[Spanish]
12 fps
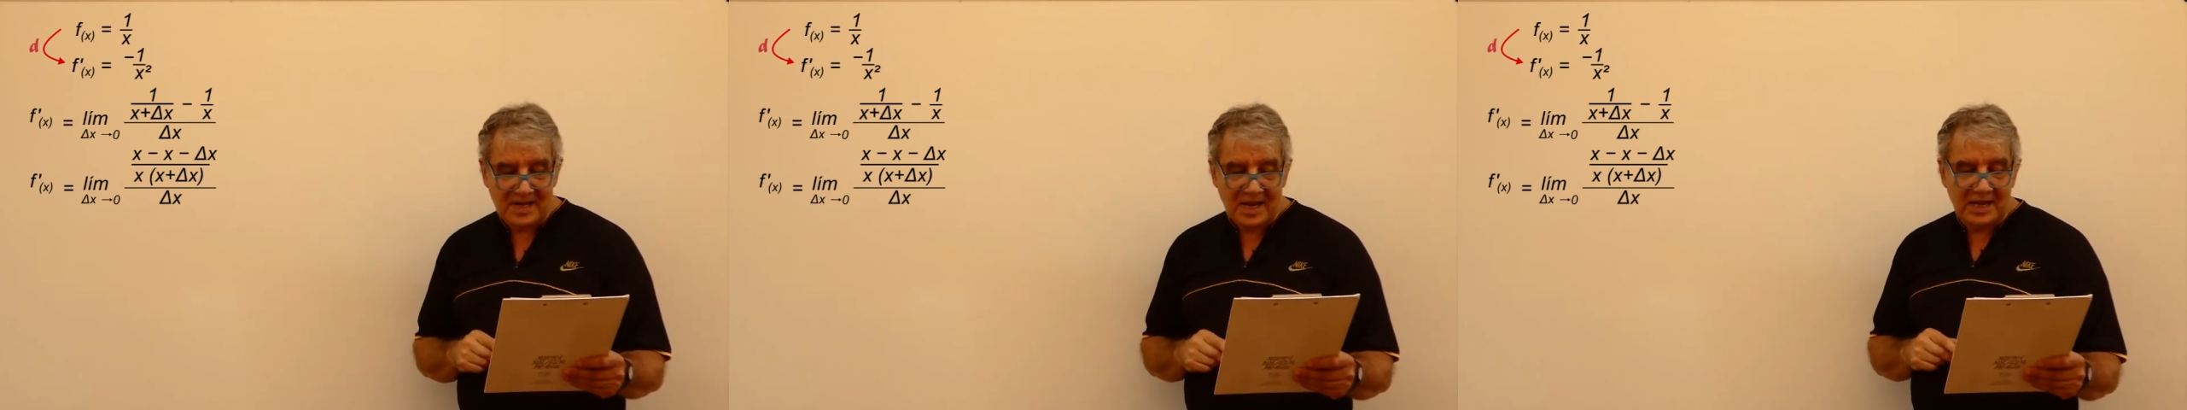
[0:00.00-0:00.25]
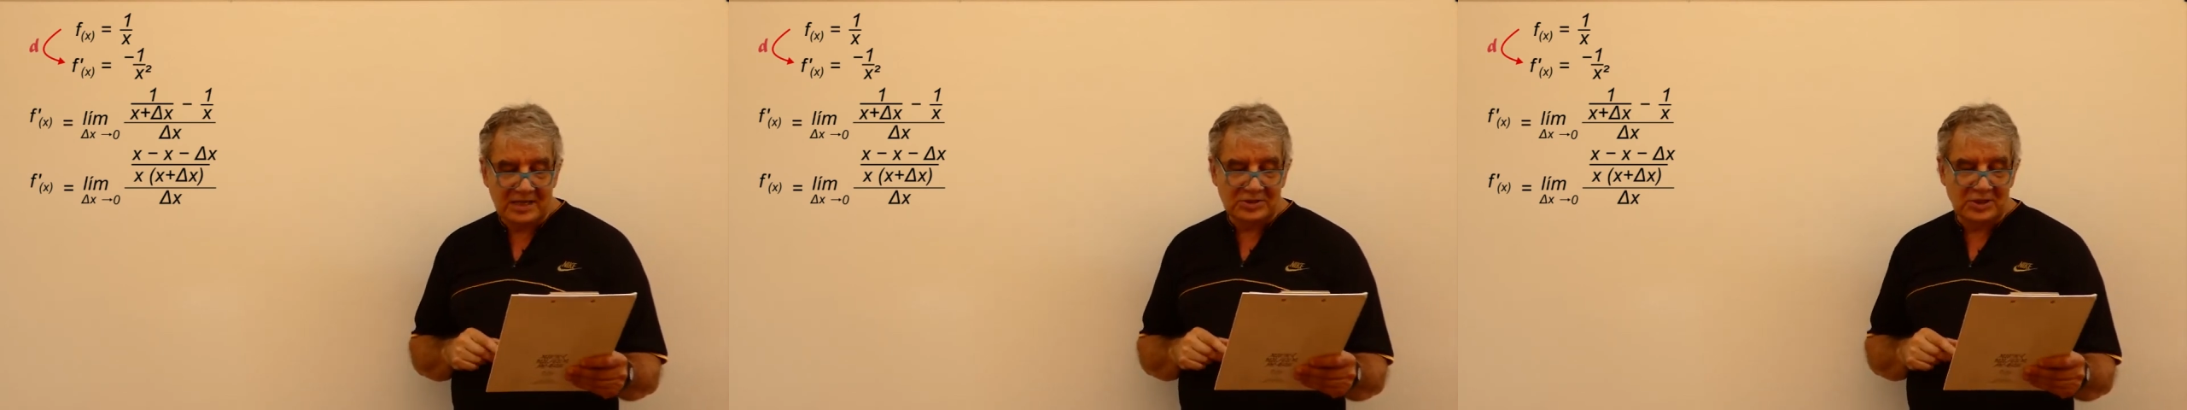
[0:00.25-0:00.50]

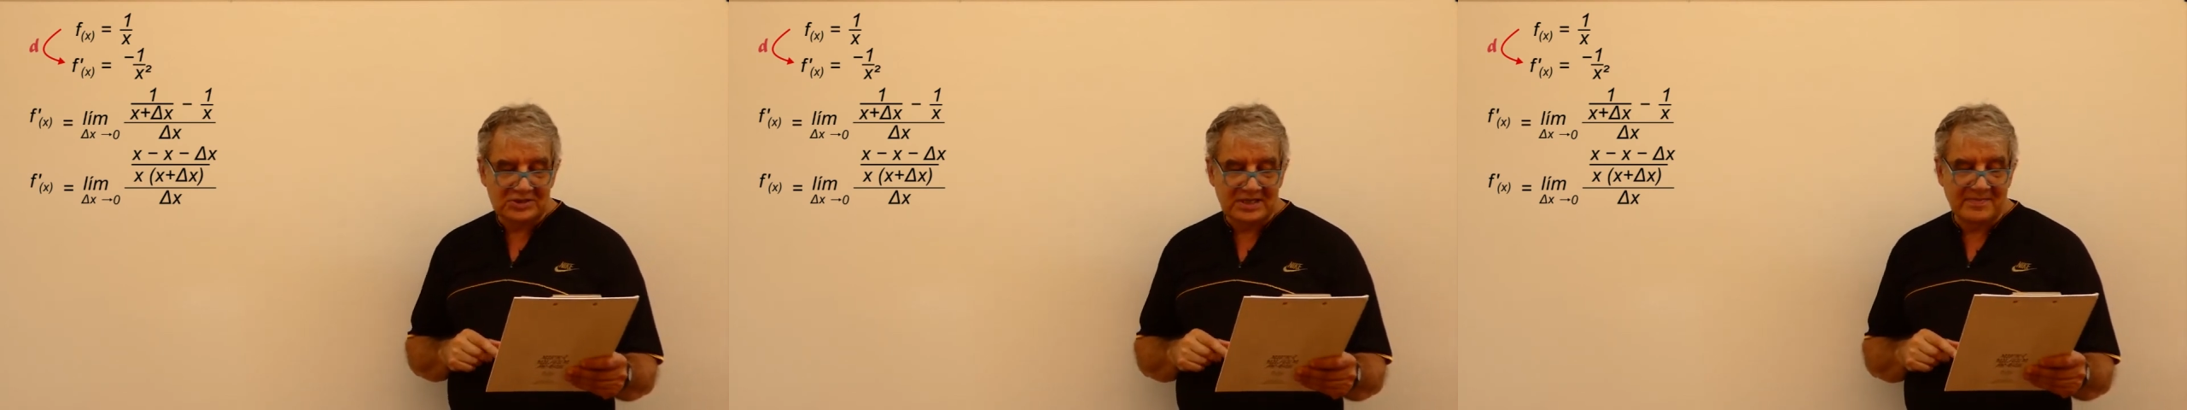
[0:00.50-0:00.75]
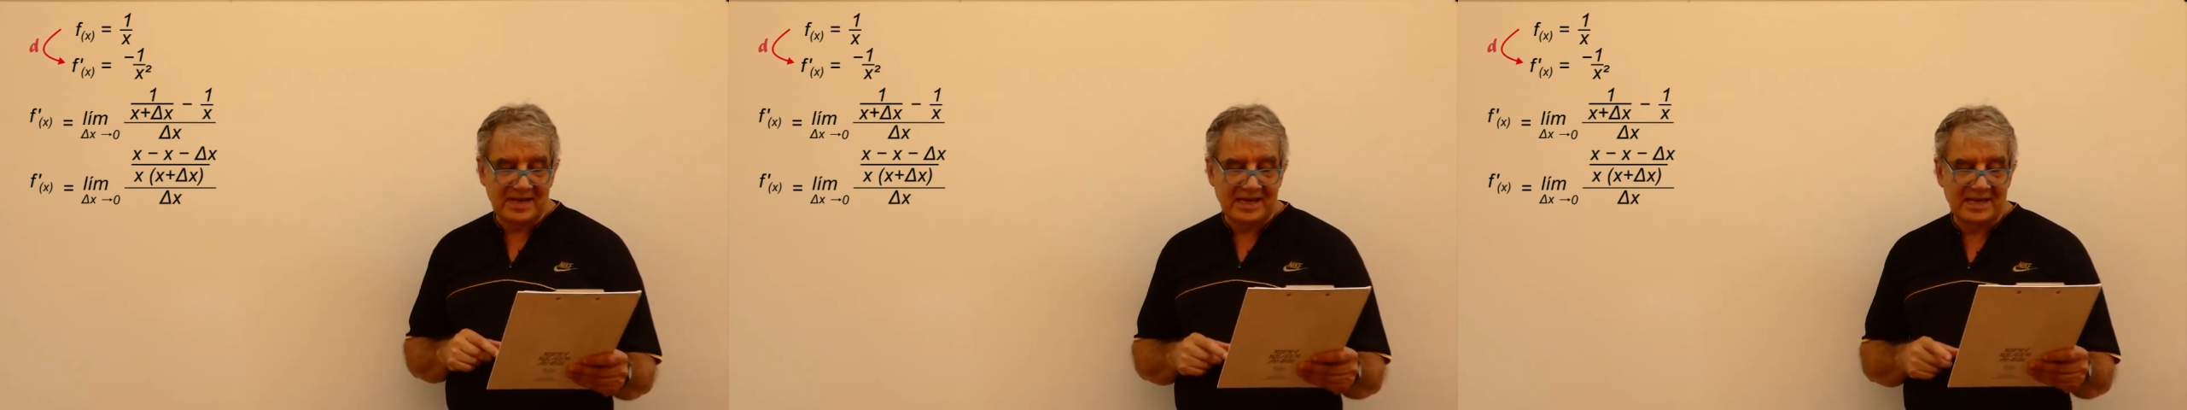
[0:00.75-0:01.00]
Entonces
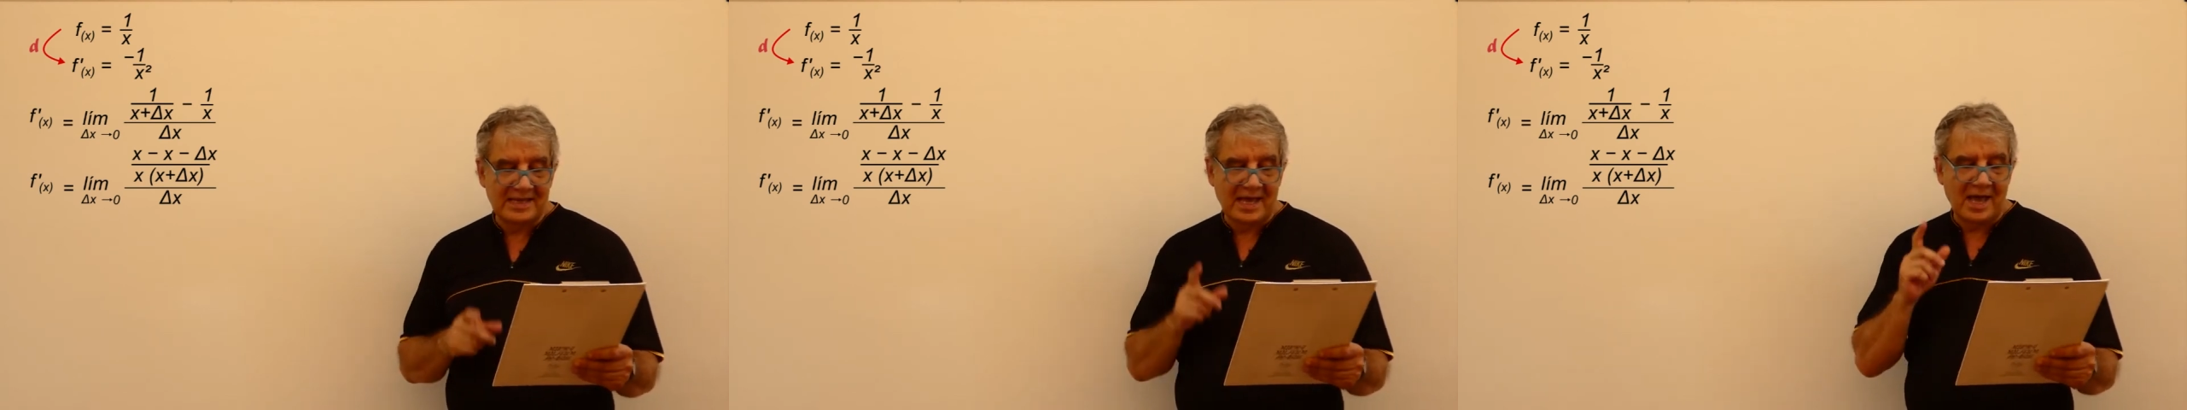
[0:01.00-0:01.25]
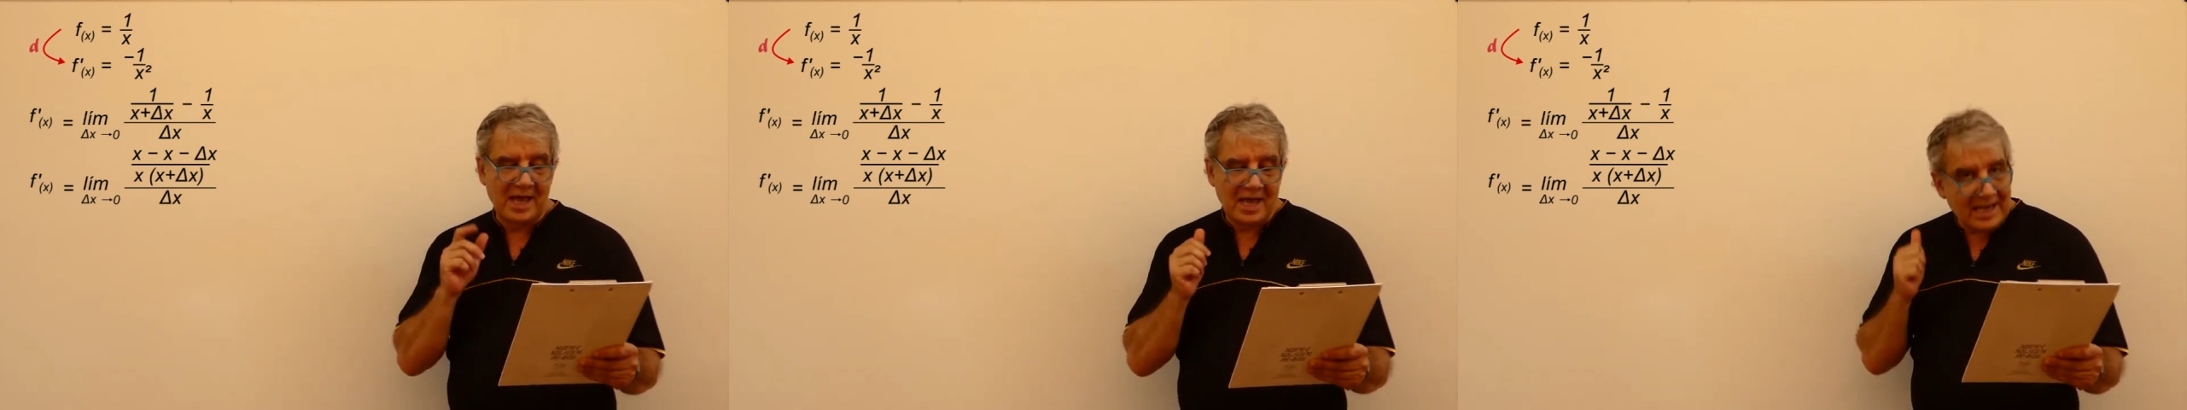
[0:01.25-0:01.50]
me queda